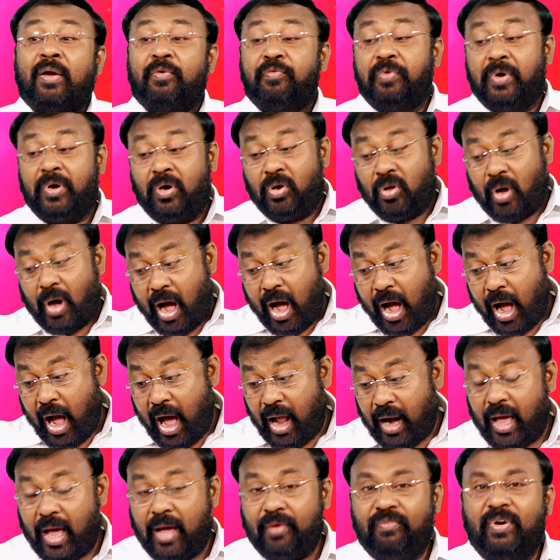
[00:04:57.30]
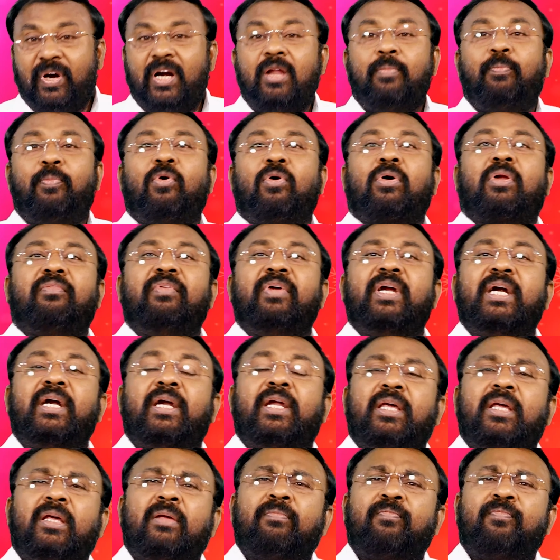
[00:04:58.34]
వీళ్ళు అలా వెళ్ళిపోవటం
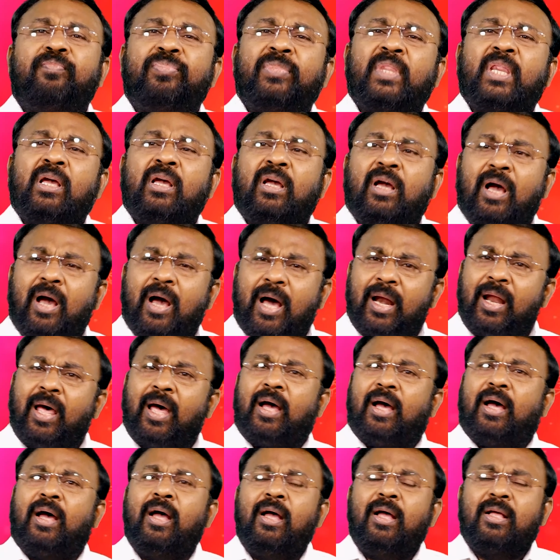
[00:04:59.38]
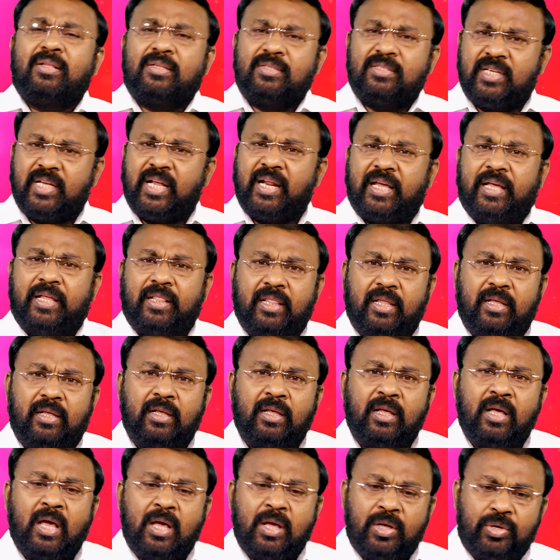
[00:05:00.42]
ఏంటి అలా జరిగింది
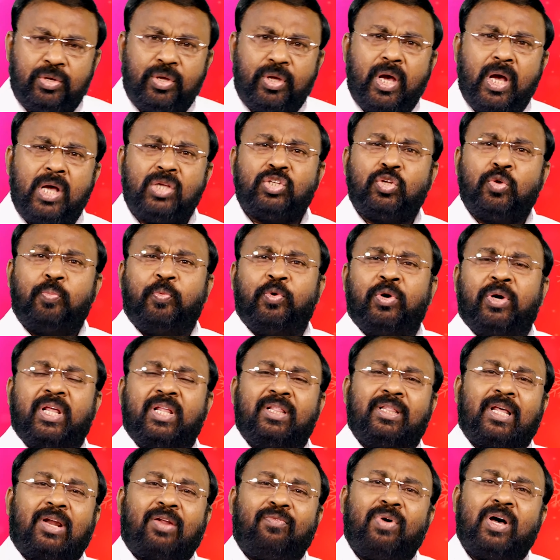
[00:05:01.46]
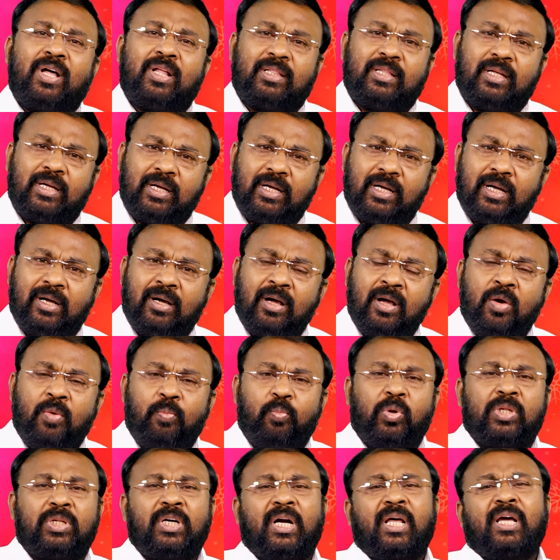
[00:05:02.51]
యేసు పుట్టిన తర్వాత
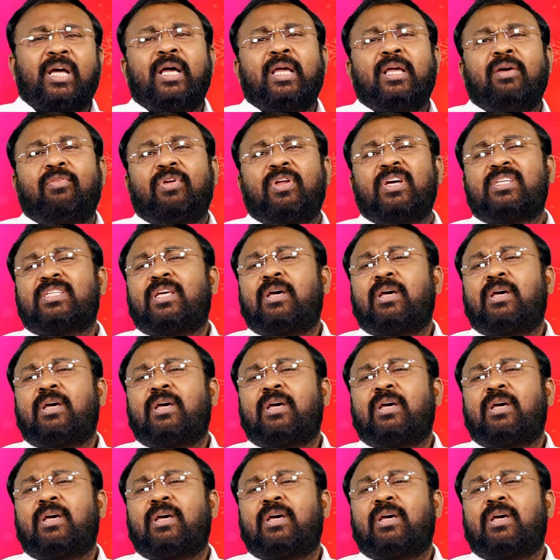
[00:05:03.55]
మొదటగా ఎవరికి